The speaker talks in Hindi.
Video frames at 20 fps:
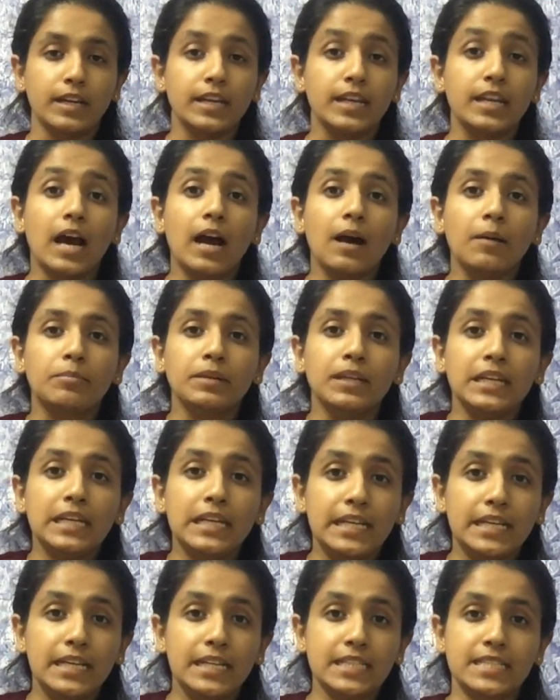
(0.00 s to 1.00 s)
ना अपने
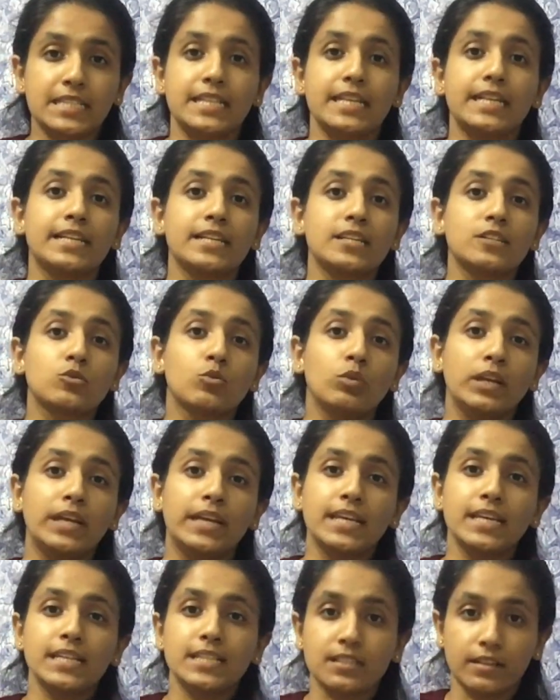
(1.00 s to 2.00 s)
लीगल स्टेटस को
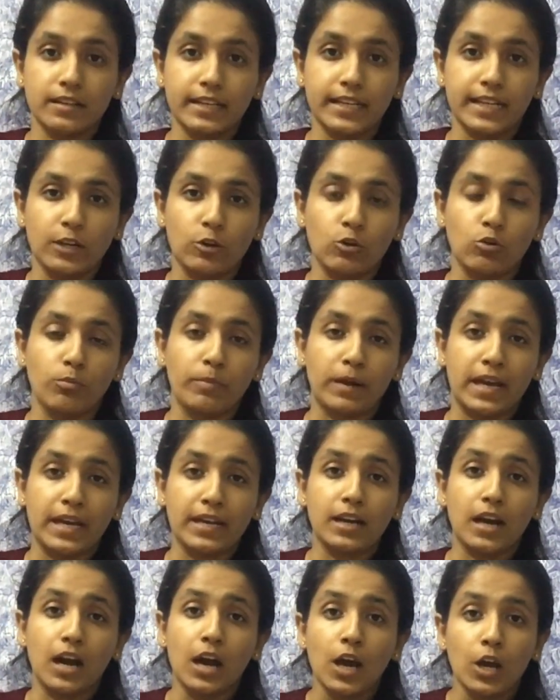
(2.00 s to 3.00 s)
लेके सर्टेन हो
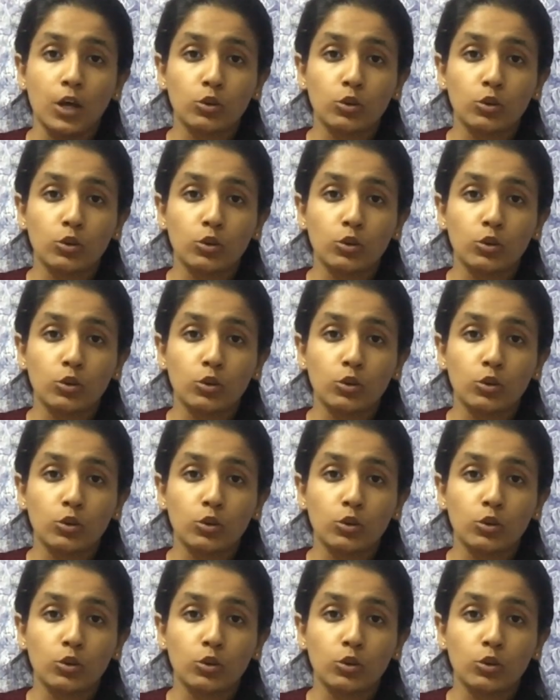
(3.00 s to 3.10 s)
पाएगा